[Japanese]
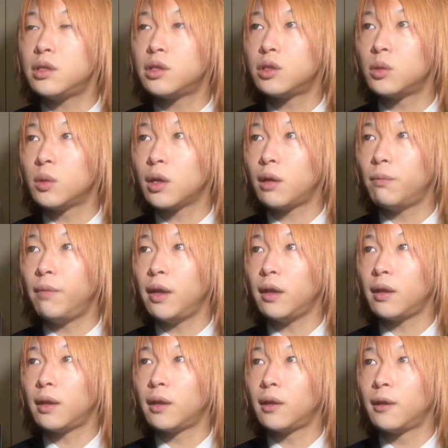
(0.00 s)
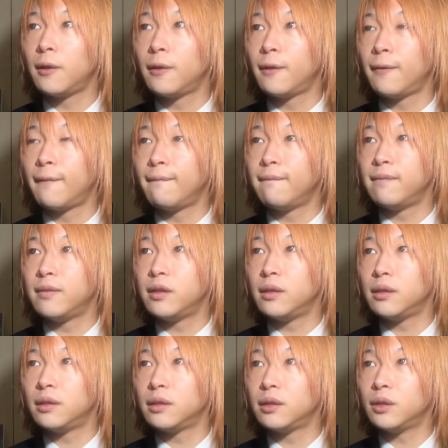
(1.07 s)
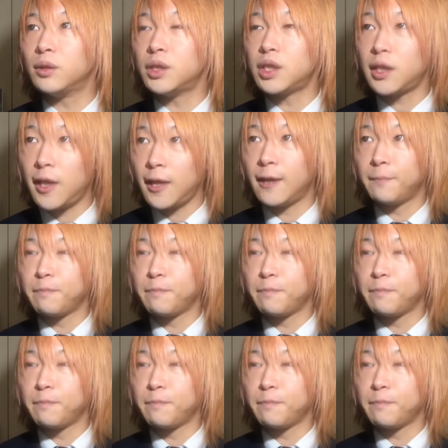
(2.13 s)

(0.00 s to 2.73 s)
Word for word: 症カフェとして